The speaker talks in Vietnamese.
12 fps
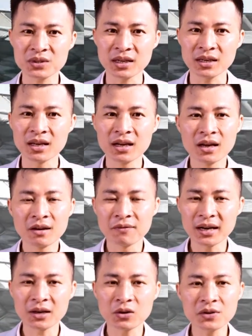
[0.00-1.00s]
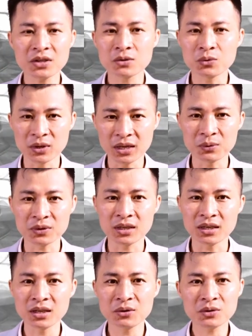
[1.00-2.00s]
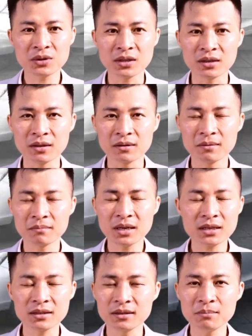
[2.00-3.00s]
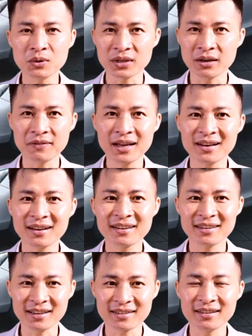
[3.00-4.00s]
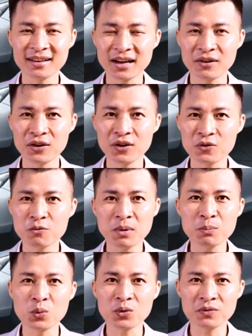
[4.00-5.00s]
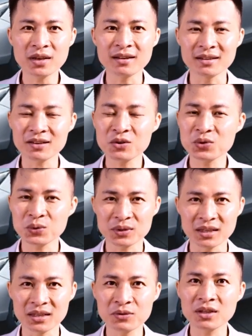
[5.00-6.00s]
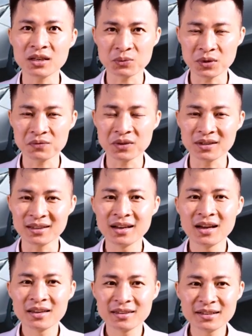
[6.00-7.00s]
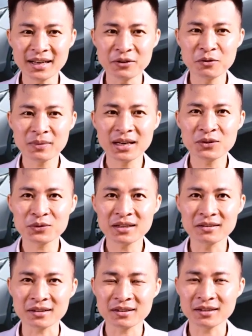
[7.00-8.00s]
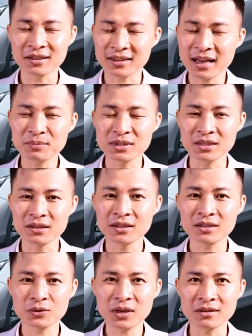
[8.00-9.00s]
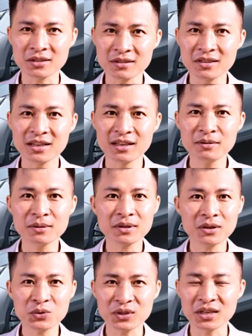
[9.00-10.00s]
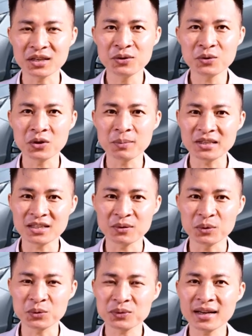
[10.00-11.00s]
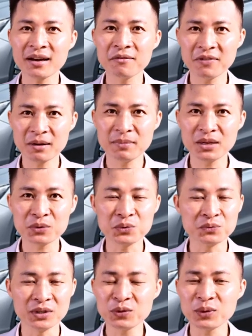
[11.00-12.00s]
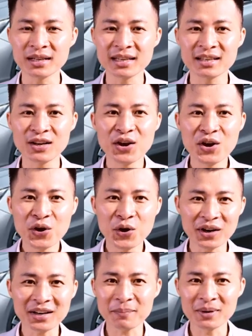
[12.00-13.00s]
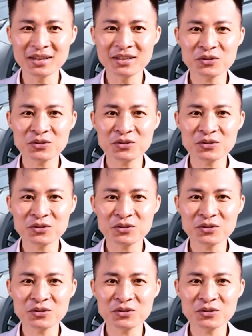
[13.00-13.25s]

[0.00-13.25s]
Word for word: Mitsubishi cũng nâng cấp cho biến thể Cross của Xpander, mẫu M P V ăn khách nhất Việt Nam nhiều năm gần đây. Xpander Cross hai nghìn không trăm hai mươi ba có giá sáu trăm chín mươi tám triệu đồng, được cải tiến nội, ngoại thất và bổ sung các tính năng hỗ trợ vận hành.